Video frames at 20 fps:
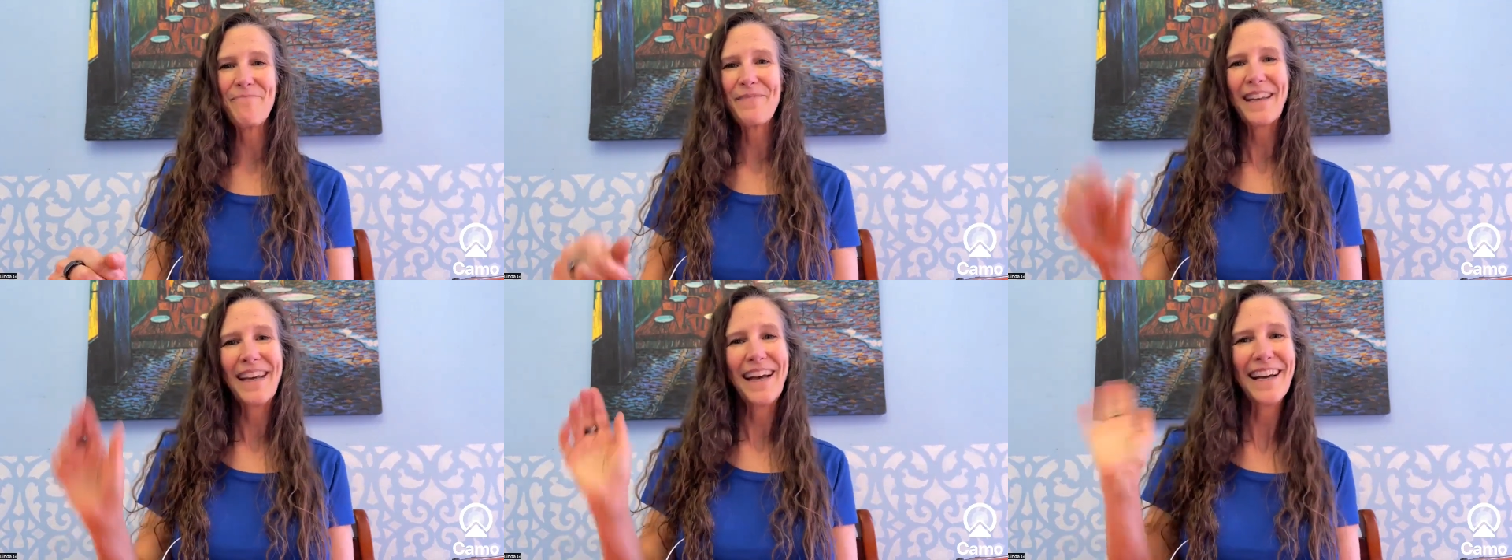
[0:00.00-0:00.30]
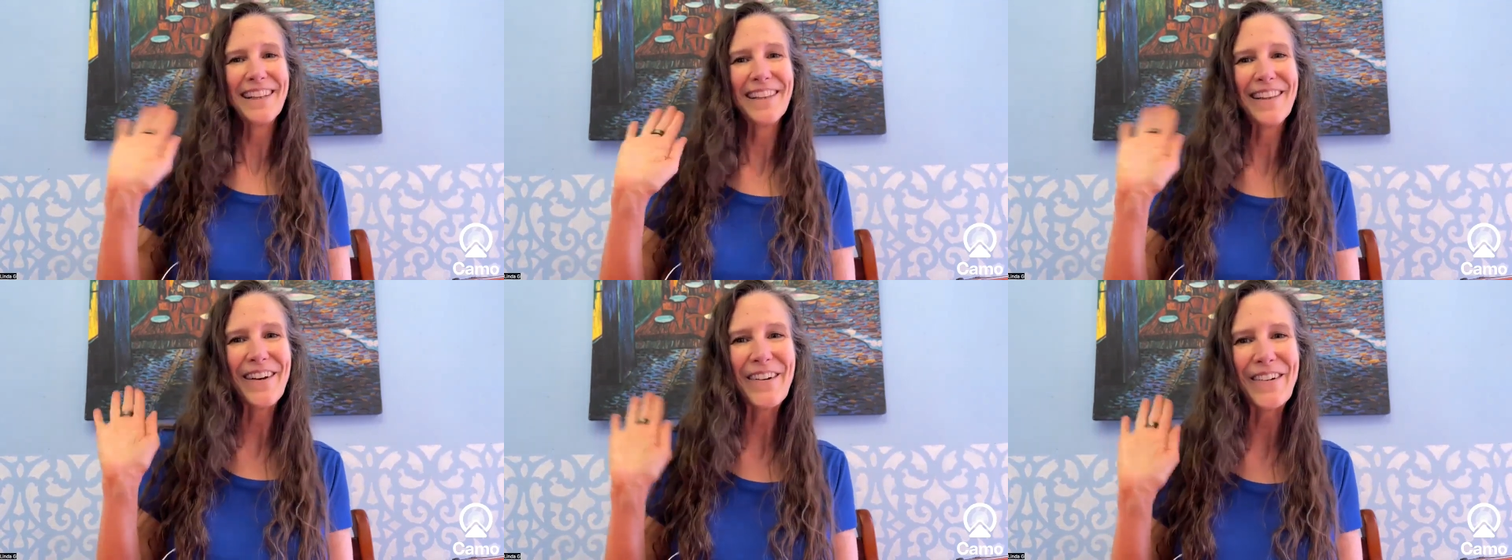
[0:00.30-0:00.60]

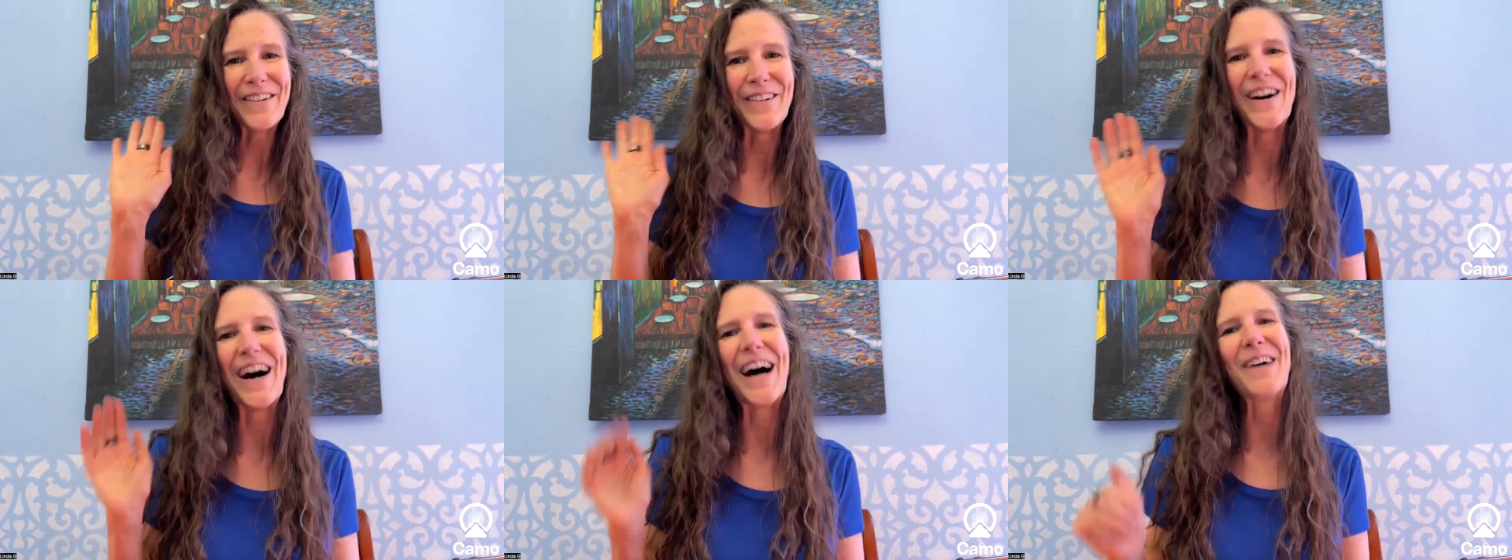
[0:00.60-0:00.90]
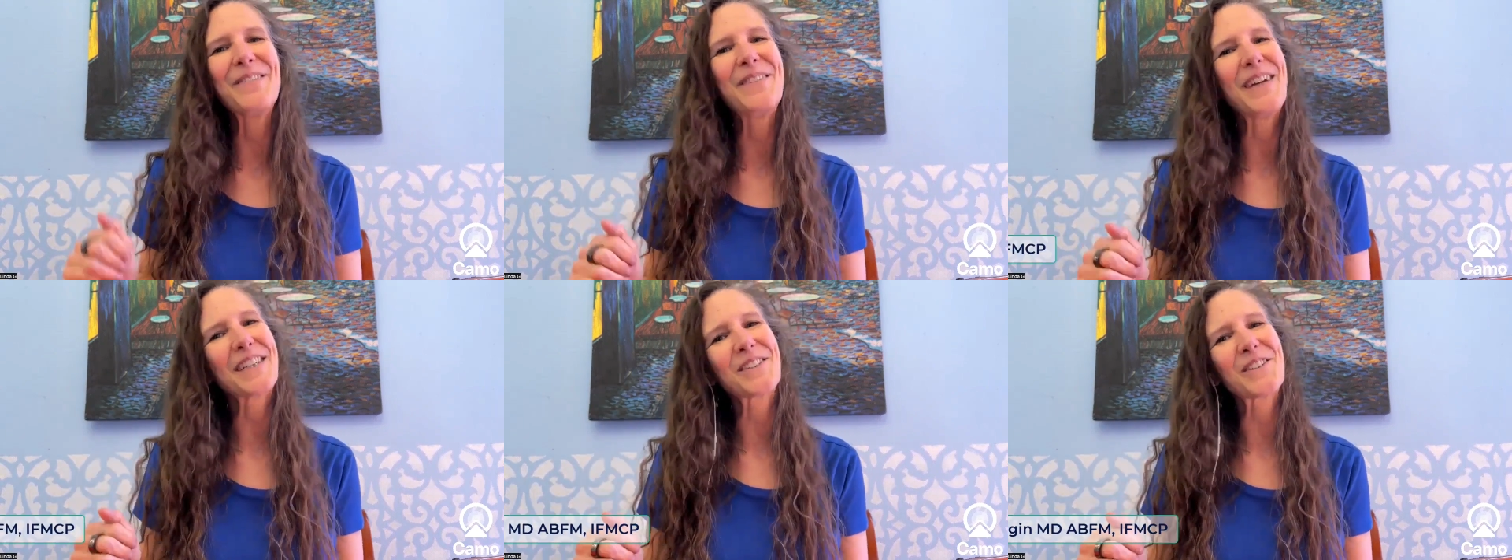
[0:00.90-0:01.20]
Hallo, ich
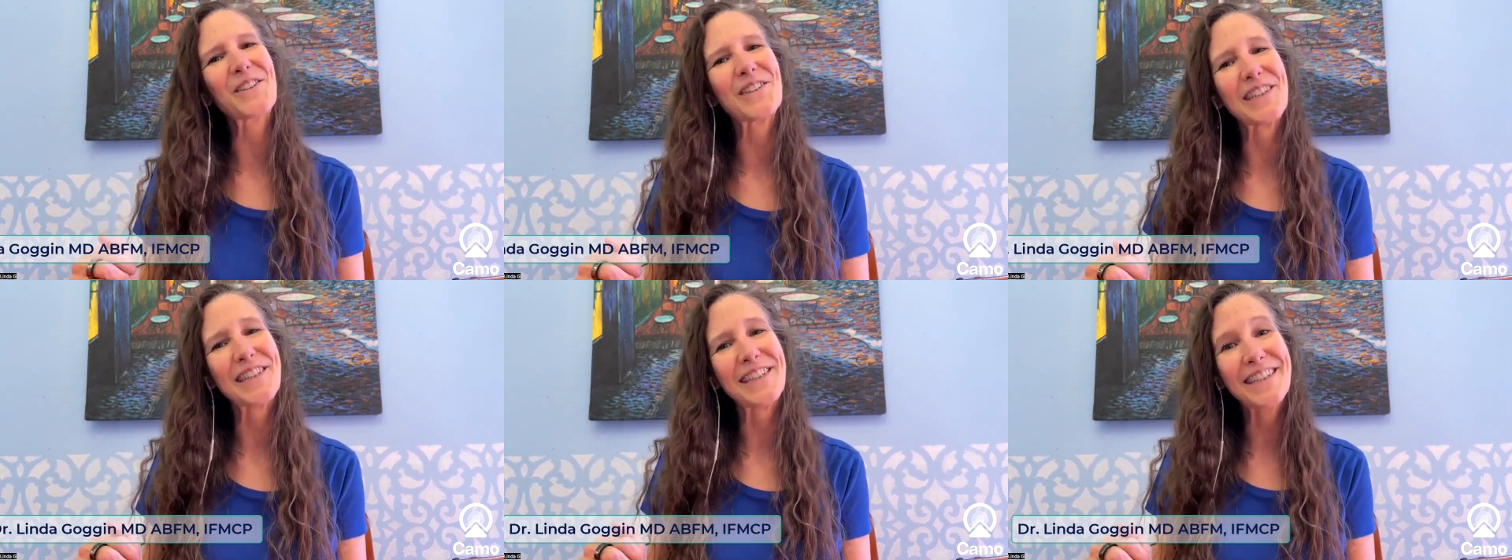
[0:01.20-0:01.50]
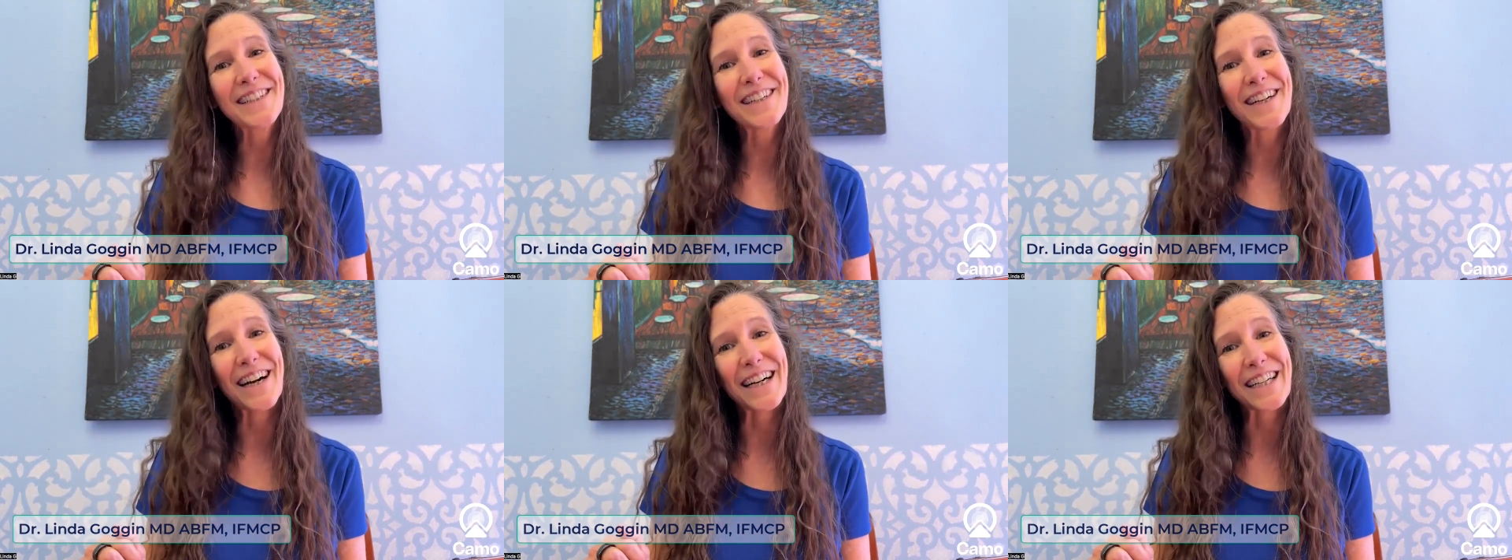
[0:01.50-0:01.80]
bin Dr. Linda
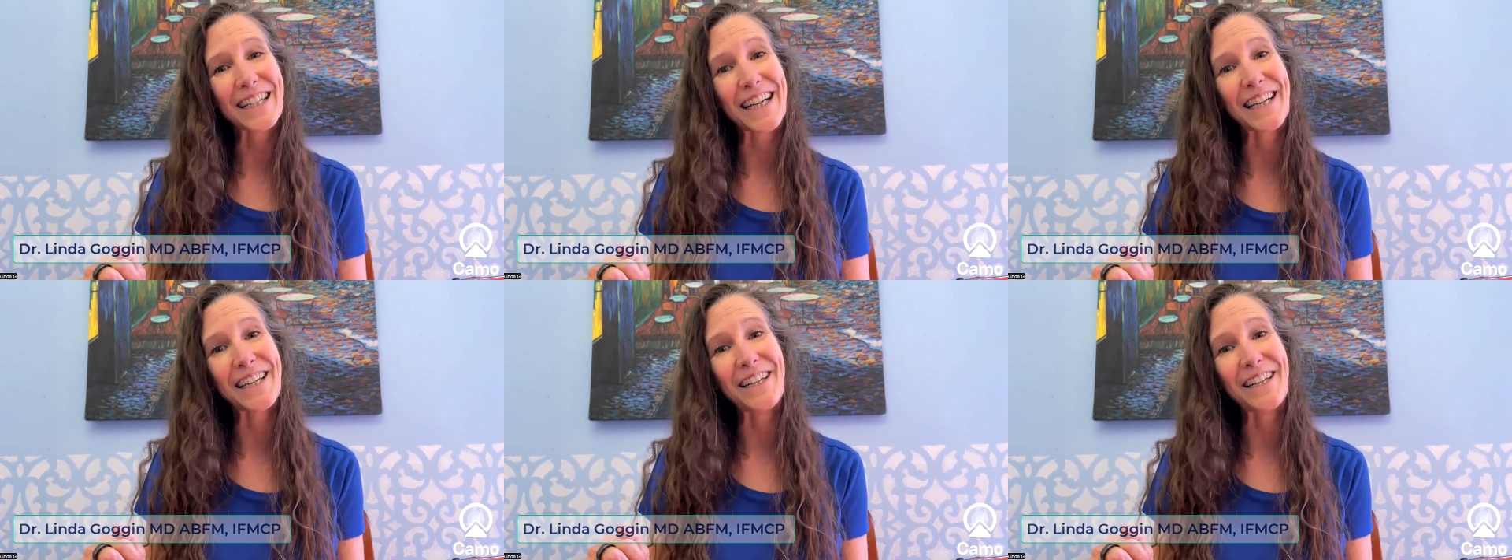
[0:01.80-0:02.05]
Goggin.